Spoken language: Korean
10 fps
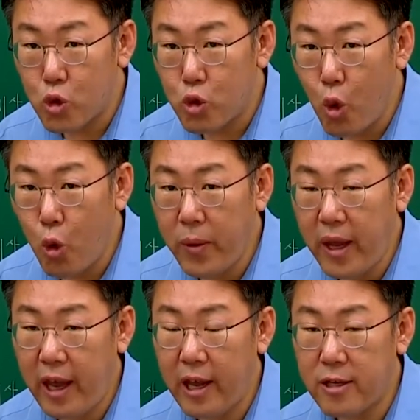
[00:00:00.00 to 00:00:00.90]
수공업이
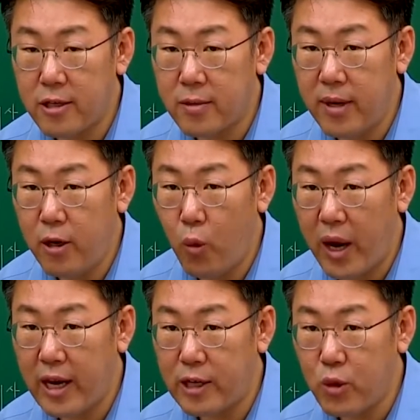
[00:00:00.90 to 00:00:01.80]
행해졌음을
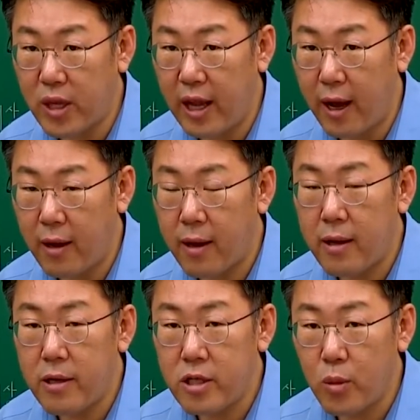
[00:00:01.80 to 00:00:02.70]
확인할 수 있다.
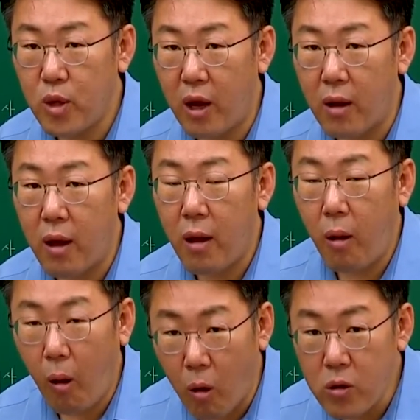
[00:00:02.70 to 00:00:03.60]
전부 다
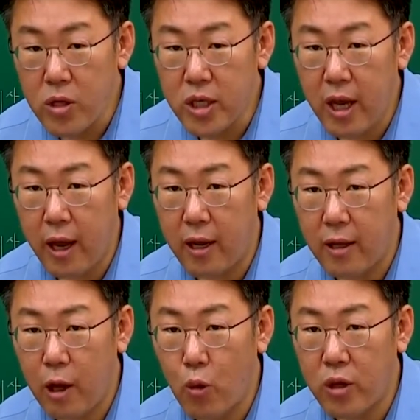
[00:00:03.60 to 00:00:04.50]
어느 식의
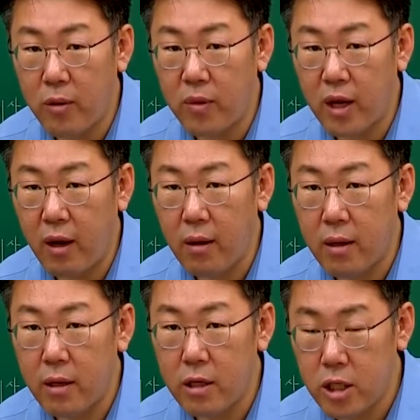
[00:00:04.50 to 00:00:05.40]
내용들입니까?
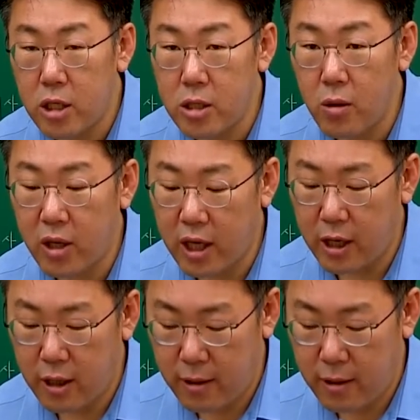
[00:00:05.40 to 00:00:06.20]
신석기.